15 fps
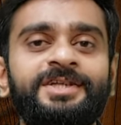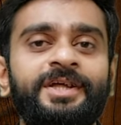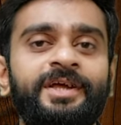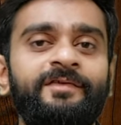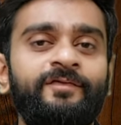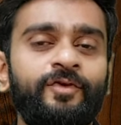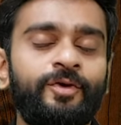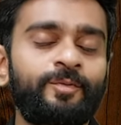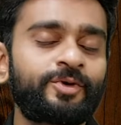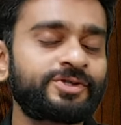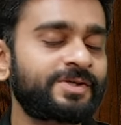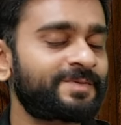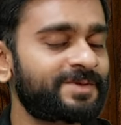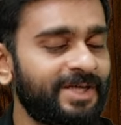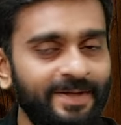इंजीनियरिंग फोरम को
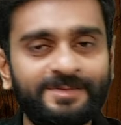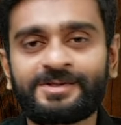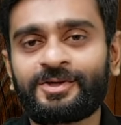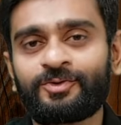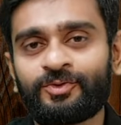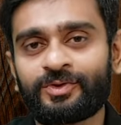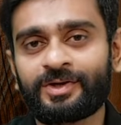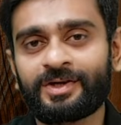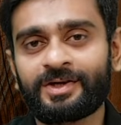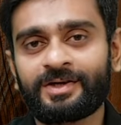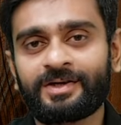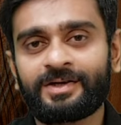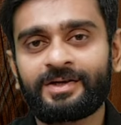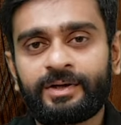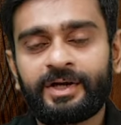सब्सक्राइब जरूर करें
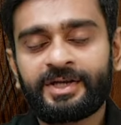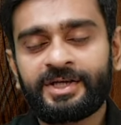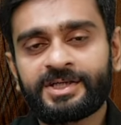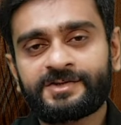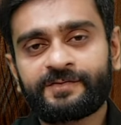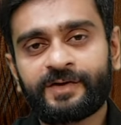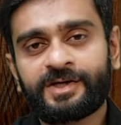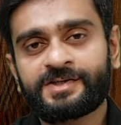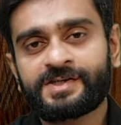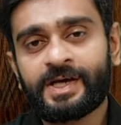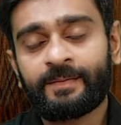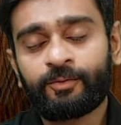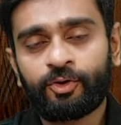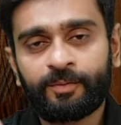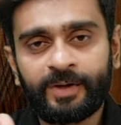एंड यस फ्रेंड्स
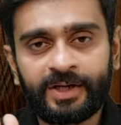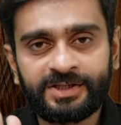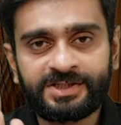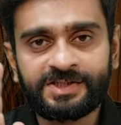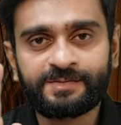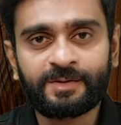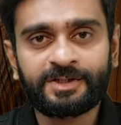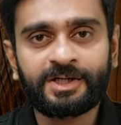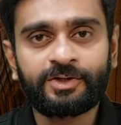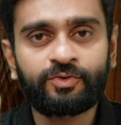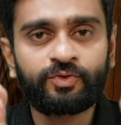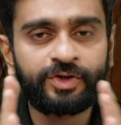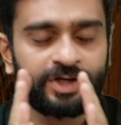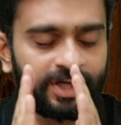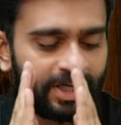आपको मैं एक चीज़ बता
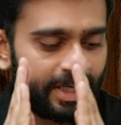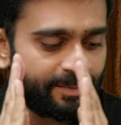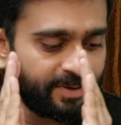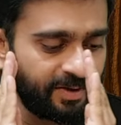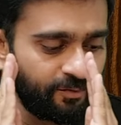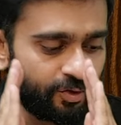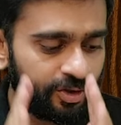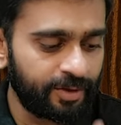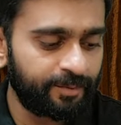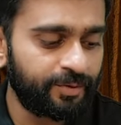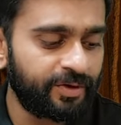दूं कि अगर आप ये वाटर